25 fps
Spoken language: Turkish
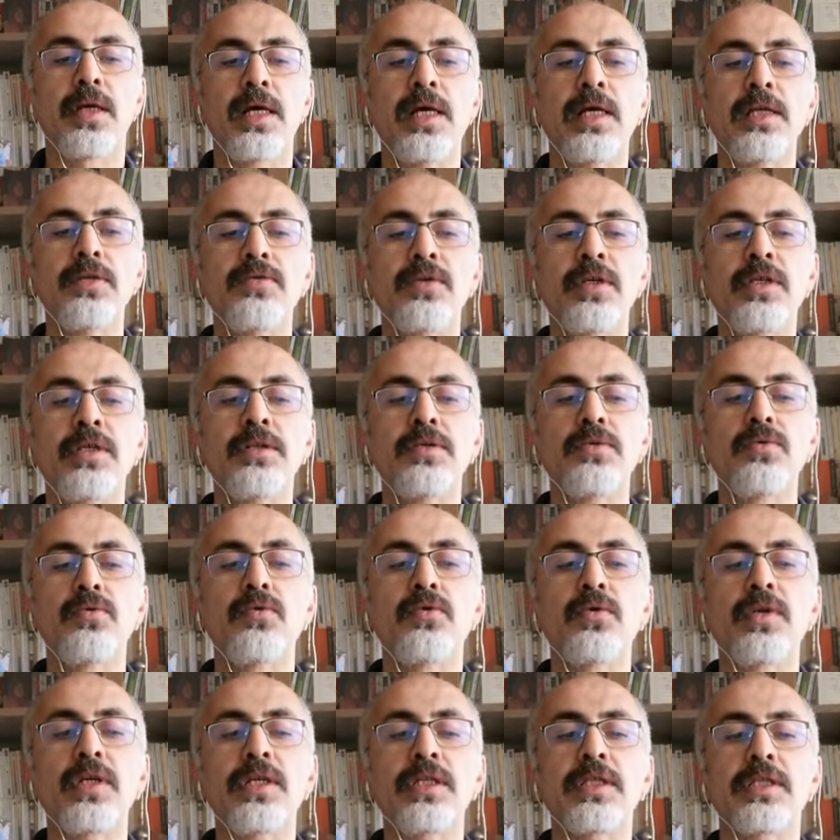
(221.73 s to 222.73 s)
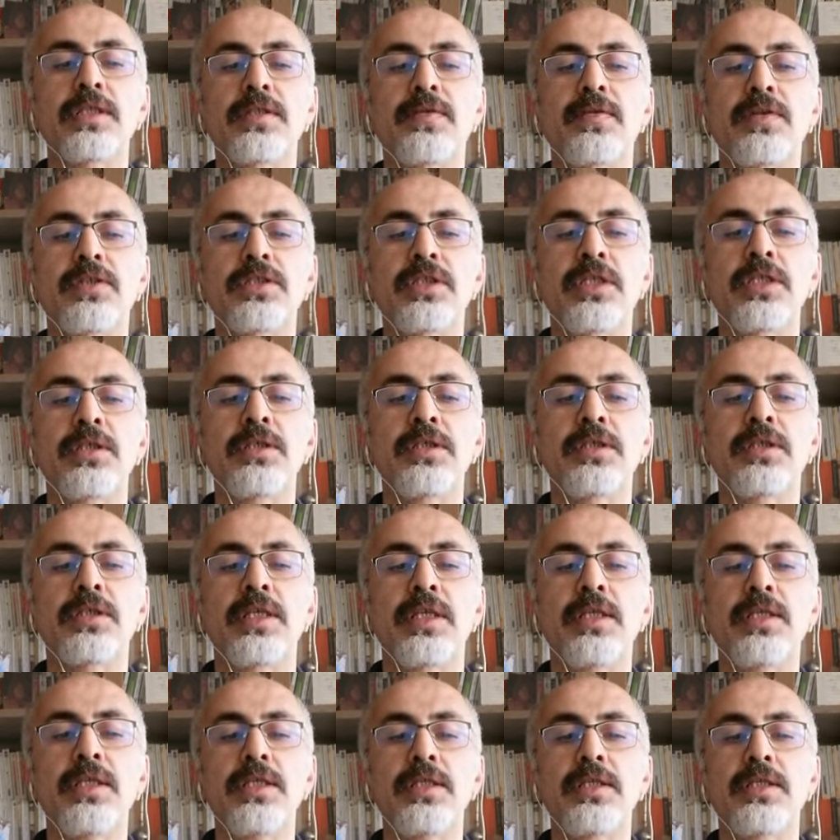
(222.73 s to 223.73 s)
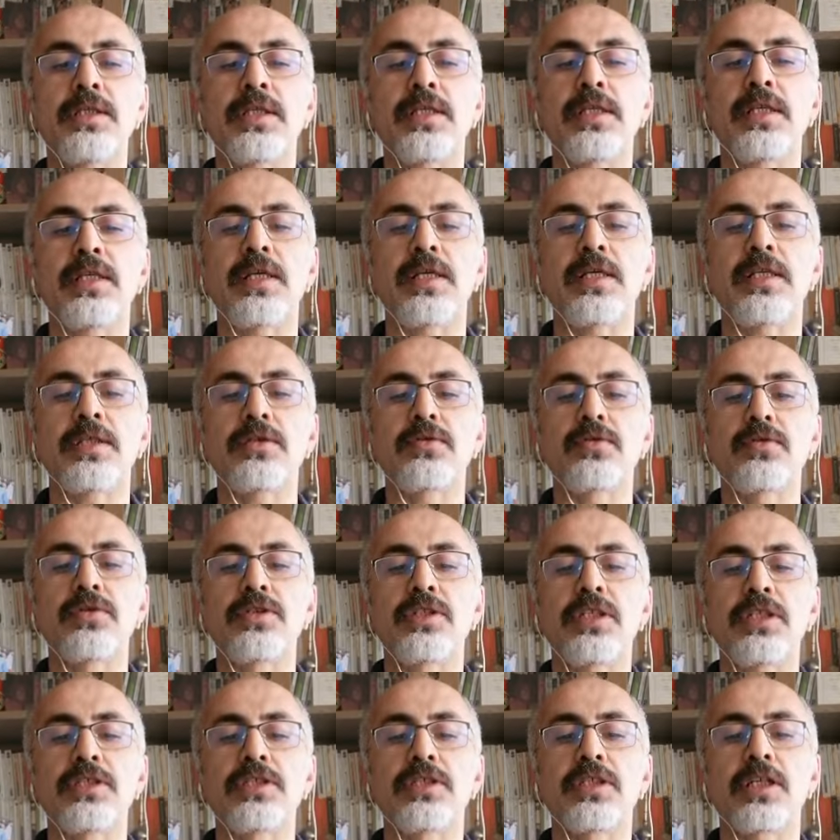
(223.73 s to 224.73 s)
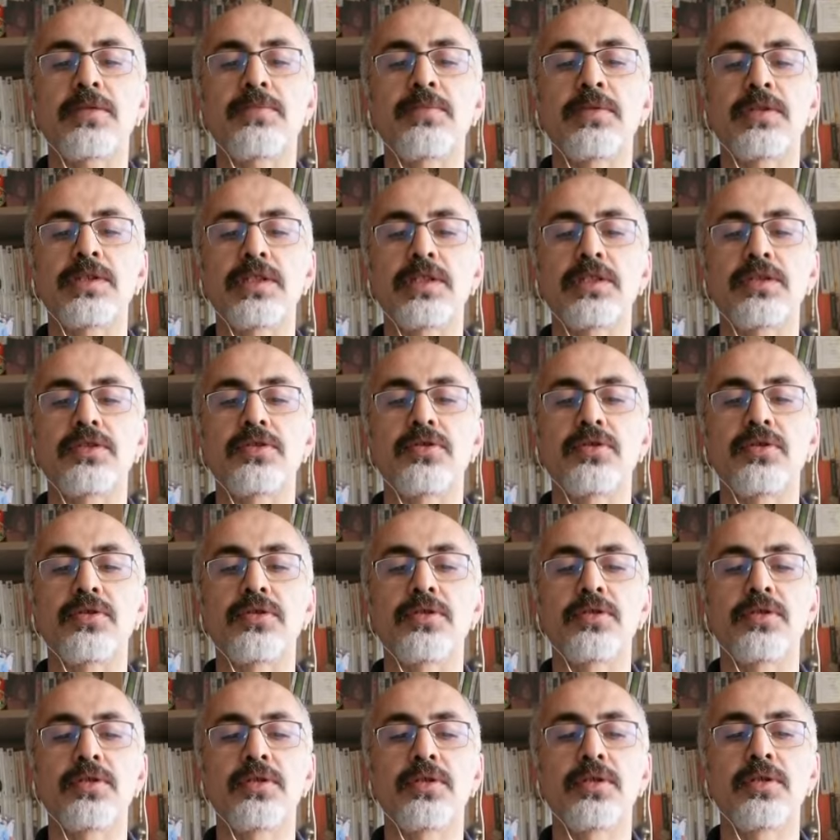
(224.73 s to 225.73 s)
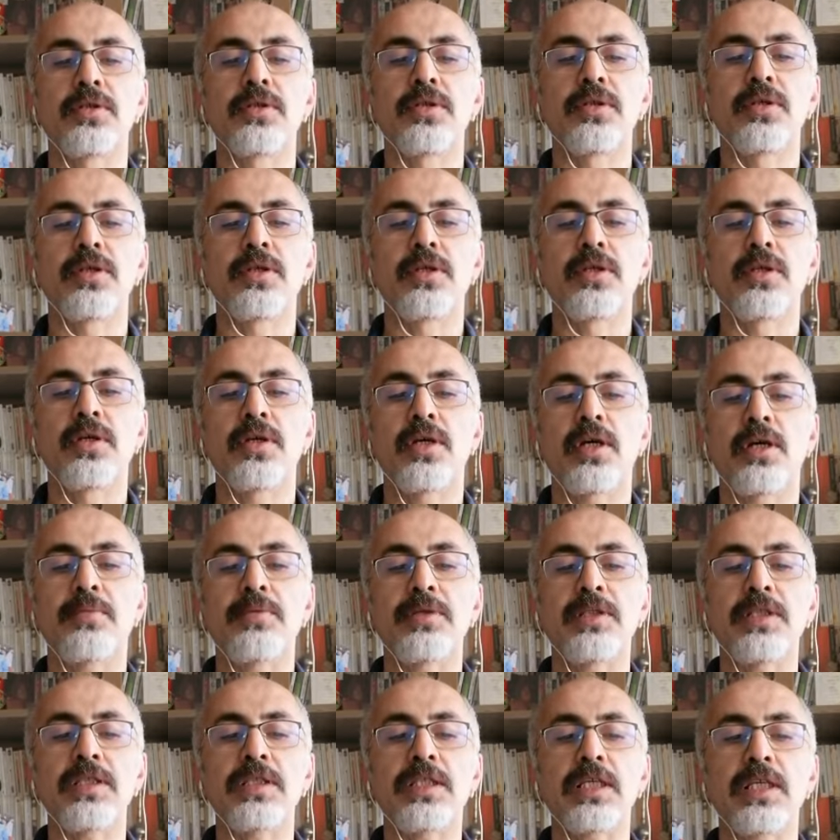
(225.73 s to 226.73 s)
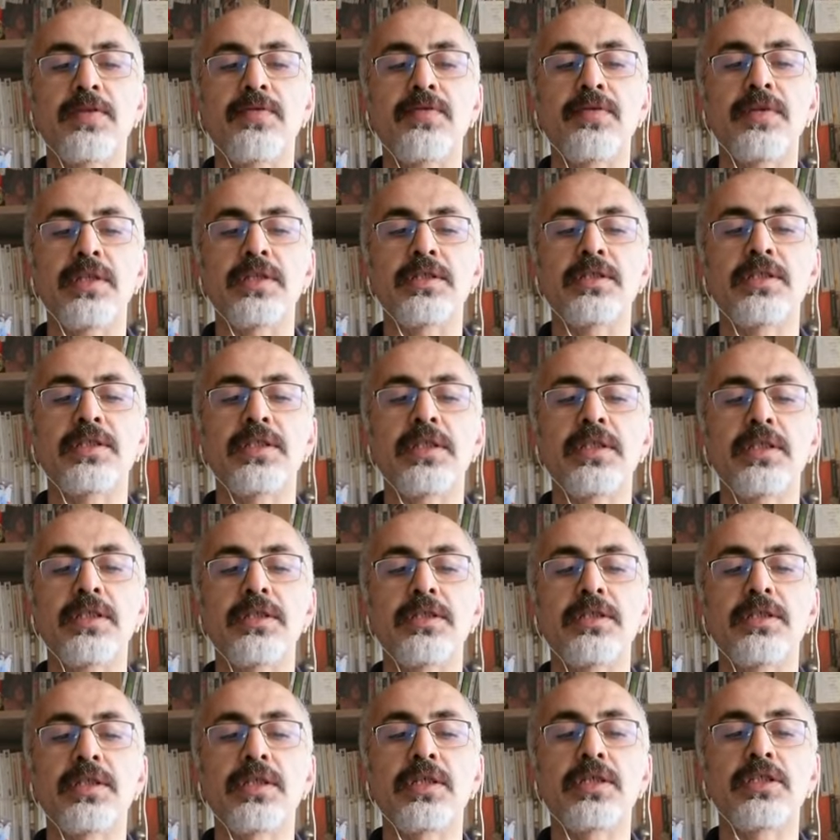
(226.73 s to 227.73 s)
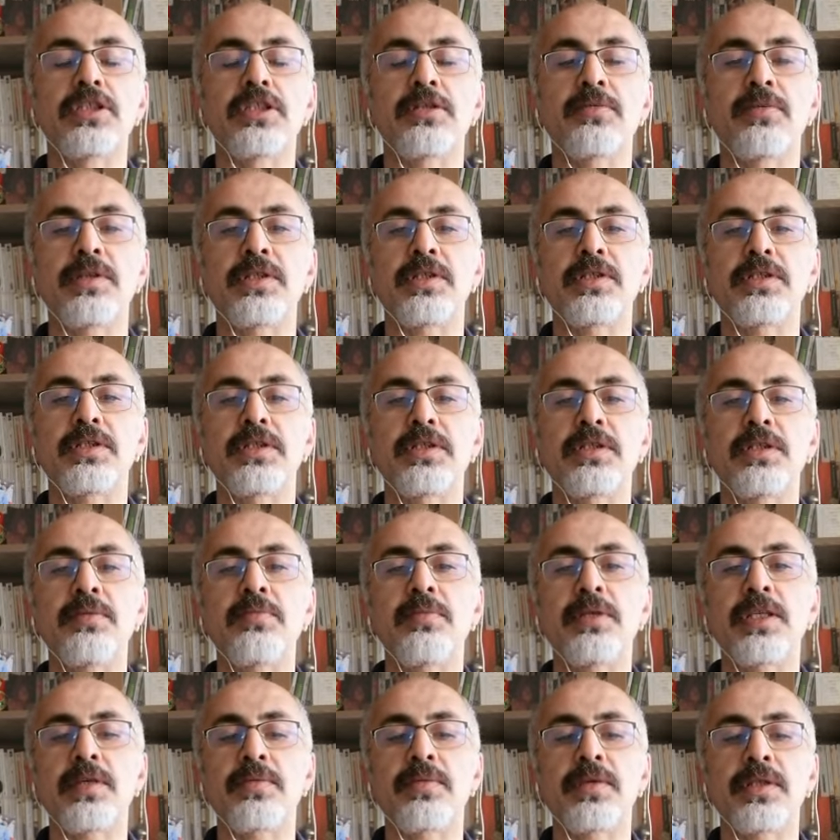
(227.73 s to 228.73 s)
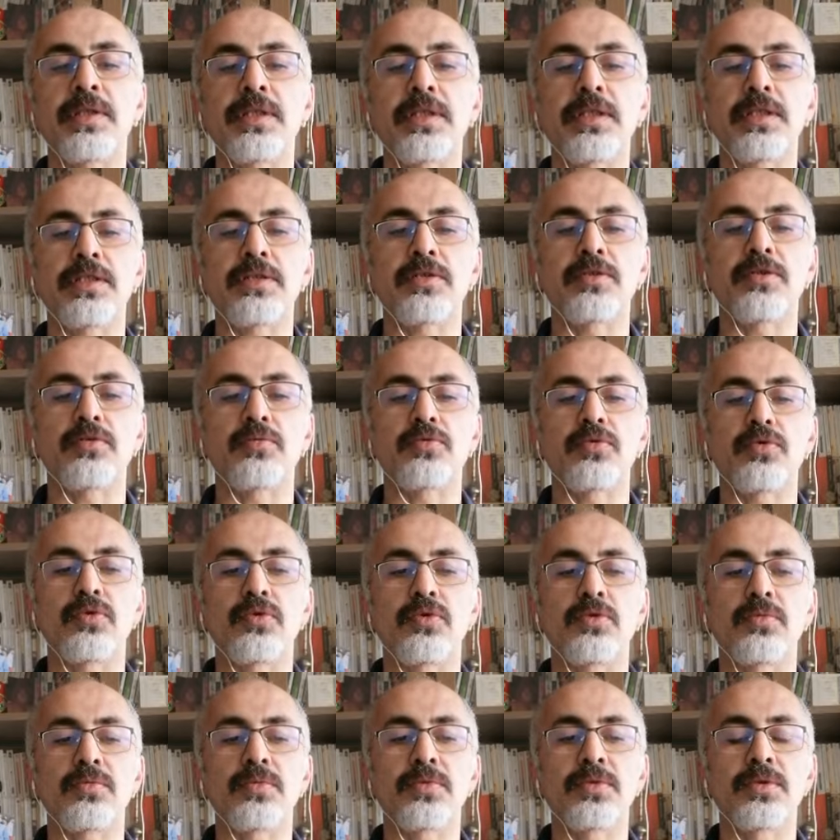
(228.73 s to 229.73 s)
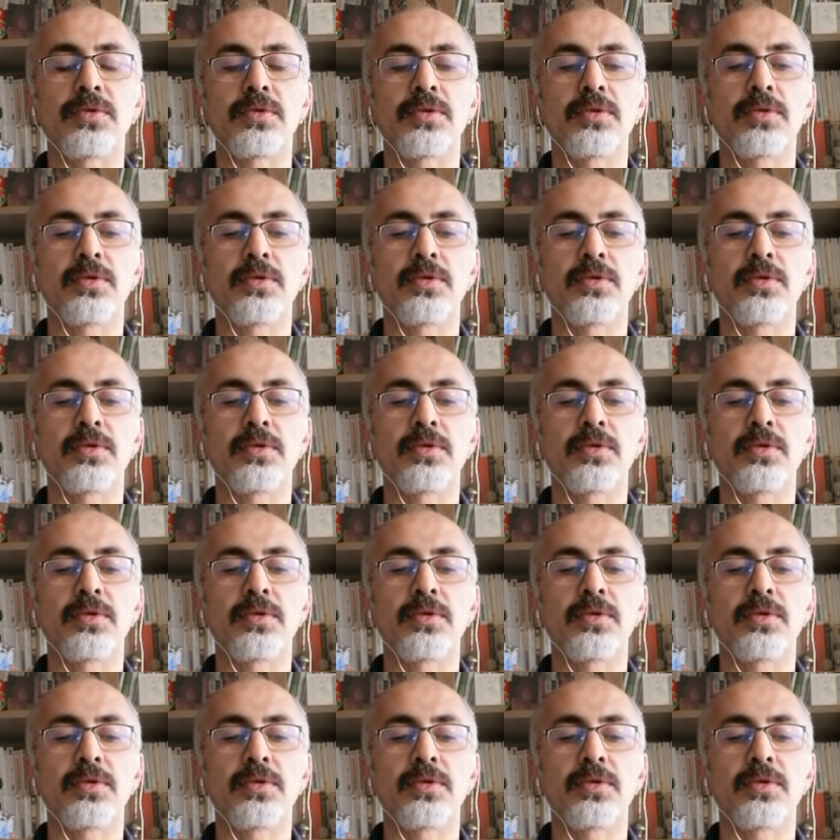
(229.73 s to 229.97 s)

Erdoğan, Ukrayna'da savaştan kendi iktidarı lehine sonuçlar çıkartmaya çalışıyor. ABD tarafından ise sıkıştırma riskini beraberinde getiriyor bu durum.